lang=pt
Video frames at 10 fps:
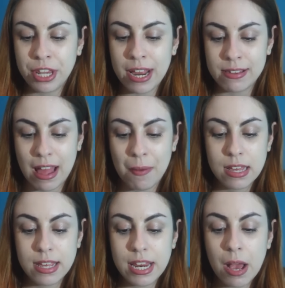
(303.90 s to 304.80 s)
3A.
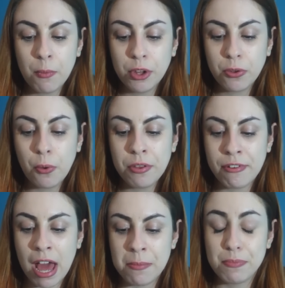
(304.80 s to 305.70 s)
Queria muito
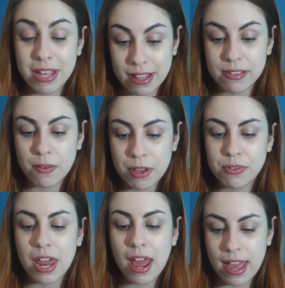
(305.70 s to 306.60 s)
ruivar, minha intenção era
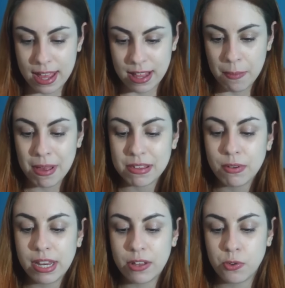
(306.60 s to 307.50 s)
usar a rena, mas
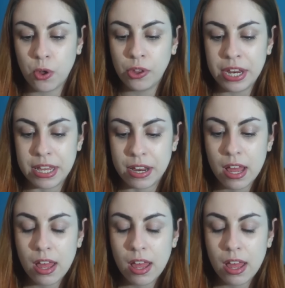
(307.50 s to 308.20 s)
não queria descolorir.